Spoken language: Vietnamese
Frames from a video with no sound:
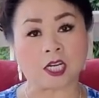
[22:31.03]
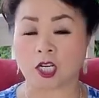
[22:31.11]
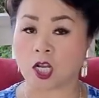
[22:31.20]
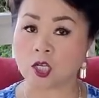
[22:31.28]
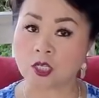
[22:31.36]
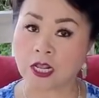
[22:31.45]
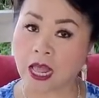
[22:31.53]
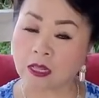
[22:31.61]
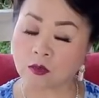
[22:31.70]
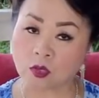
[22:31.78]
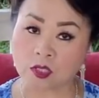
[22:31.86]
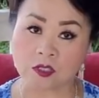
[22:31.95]
lợn cá
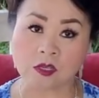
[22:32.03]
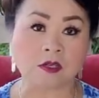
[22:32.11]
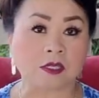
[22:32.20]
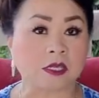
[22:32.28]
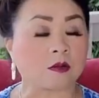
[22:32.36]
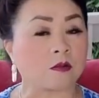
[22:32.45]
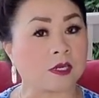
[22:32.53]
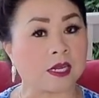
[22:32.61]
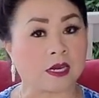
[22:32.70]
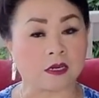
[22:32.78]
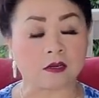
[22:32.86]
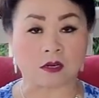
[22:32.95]
tua cho chị của
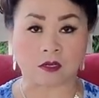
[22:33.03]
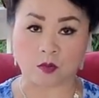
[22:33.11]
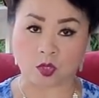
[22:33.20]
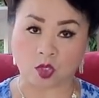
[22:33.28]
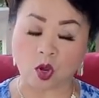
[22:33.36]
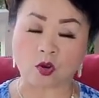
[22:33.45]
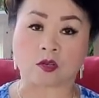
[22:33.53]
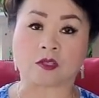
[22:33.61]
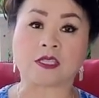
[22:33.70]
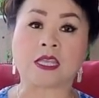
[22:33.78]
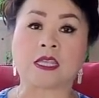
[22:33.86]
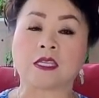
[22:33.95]
nhà nó còn một cho cứ
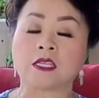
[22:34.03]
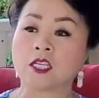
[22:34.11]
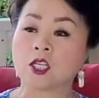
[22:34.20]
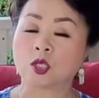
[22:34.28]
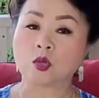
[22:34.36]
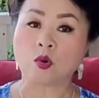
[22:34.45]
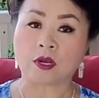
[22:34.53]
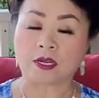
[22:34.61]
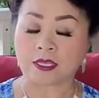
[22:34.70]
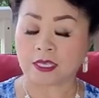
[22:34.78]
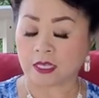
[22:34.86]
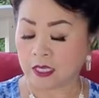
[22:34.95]
ti to này
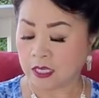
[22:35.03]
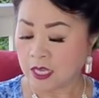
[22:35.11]
kì